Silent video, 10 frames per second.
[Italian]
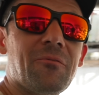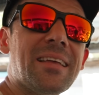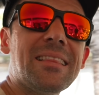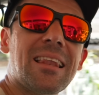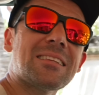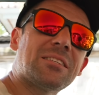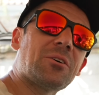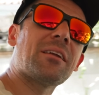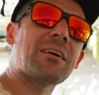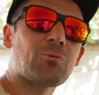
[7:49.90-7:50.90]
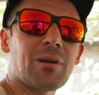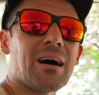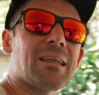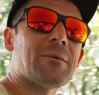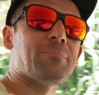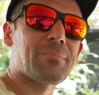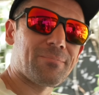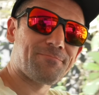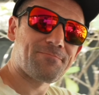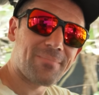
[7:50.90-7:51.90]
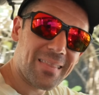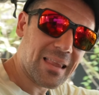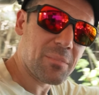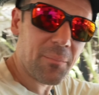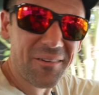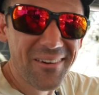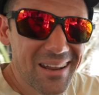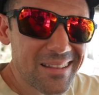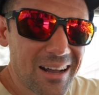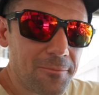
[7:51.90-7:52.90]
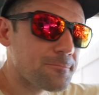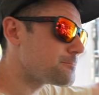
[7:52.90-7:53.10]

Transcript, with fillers: Ventilazione naturale, la mia preferita.